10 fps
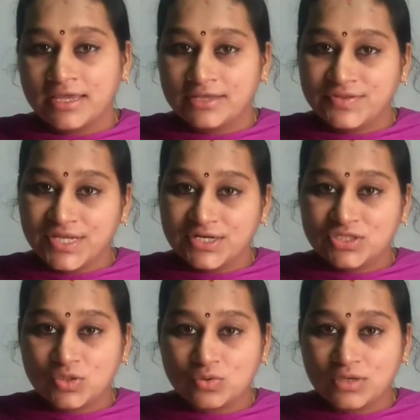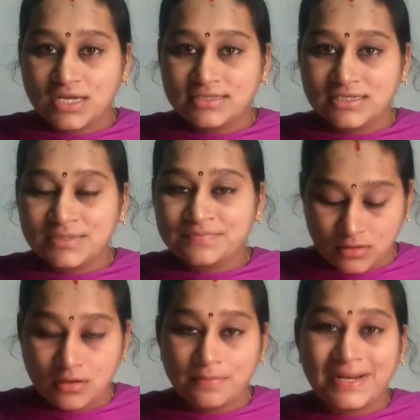எதுவும் எடுத்துக்கக்கூடாது
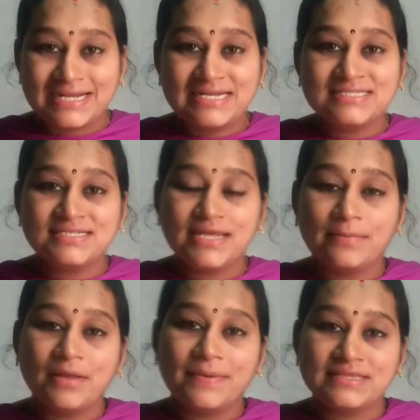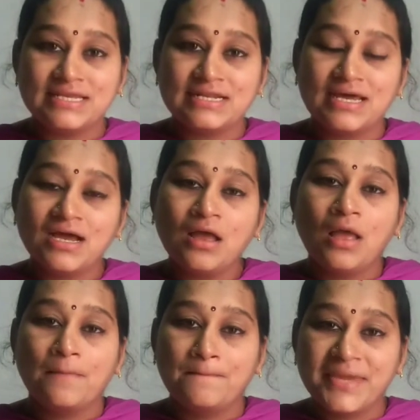ப்ரெக்னென்சி டைமில் பார்த்தீங்கன்னா
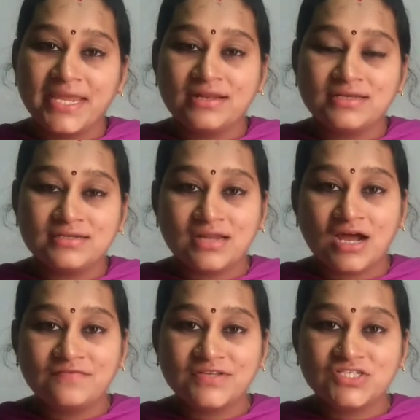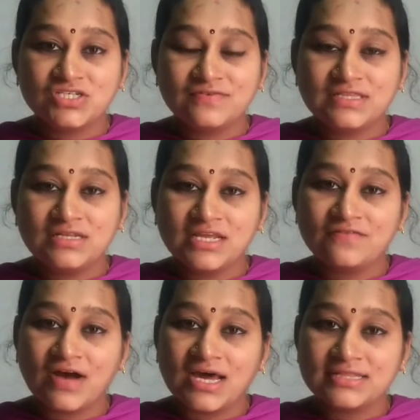மீன் நான்வெஜ்ஜு வந்து
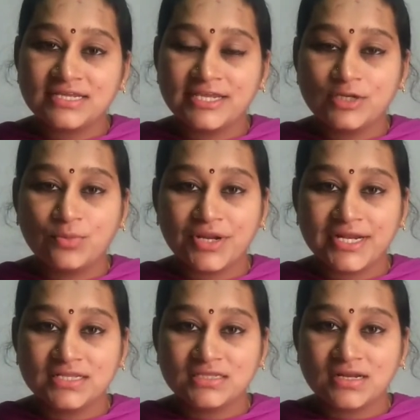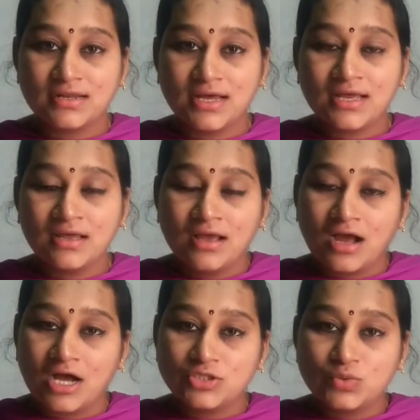நீங்கள் வாரத்துக்கு இருமுறை எடுத்துக்கலாம்
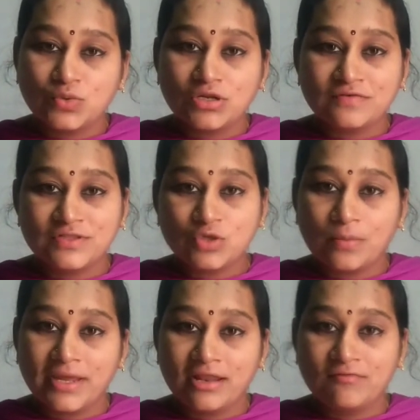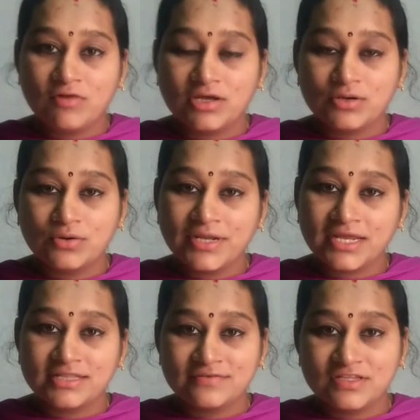அது உங்களுக்கு வந்து ரொம்ப ஹெல்ப்ஃபுல்லாக இருக்கும்
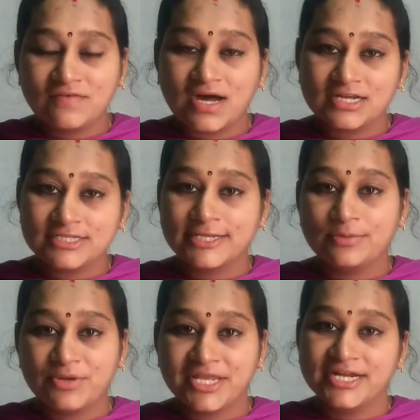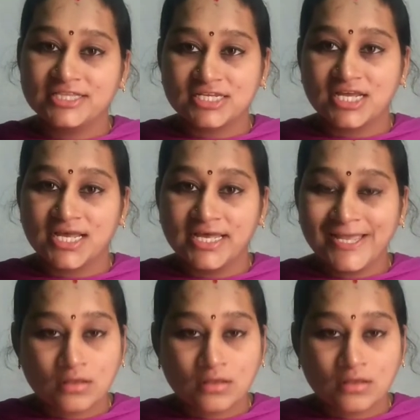நீங்கள் அதை வந்து வாரத்துக்கு இருமுறை எடுத்துக்கோங்க